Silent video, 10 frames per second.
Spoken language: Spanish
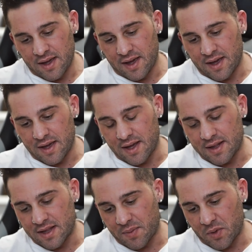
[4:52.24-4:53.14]
Eh,
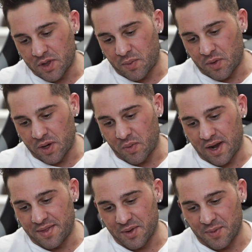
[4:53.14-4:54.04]
intentar poquito a poco ir
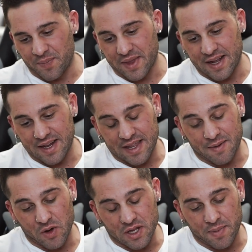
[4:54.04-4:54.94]
igualando el
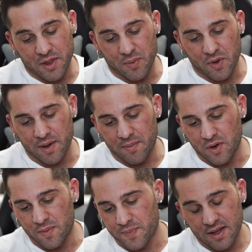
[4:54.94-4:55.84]
trabajo de trapecio, por
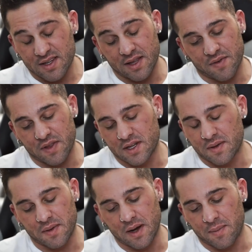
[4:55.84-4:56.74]
ejemplo, si de frente se
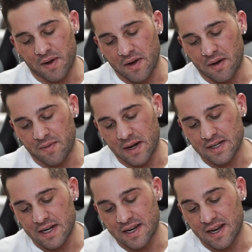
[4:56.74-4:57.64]
ve bien el perfil, yo creo
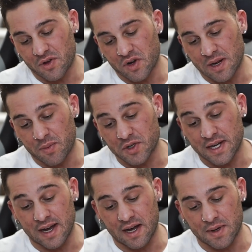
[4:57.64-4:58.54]
que es la pose
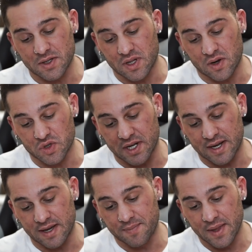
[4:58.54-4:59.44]
caja más que otra cosa
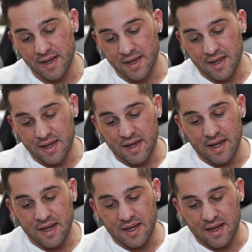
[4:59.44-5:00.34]
que
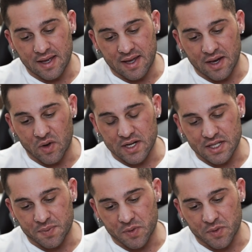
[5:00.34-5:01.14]
que no la estás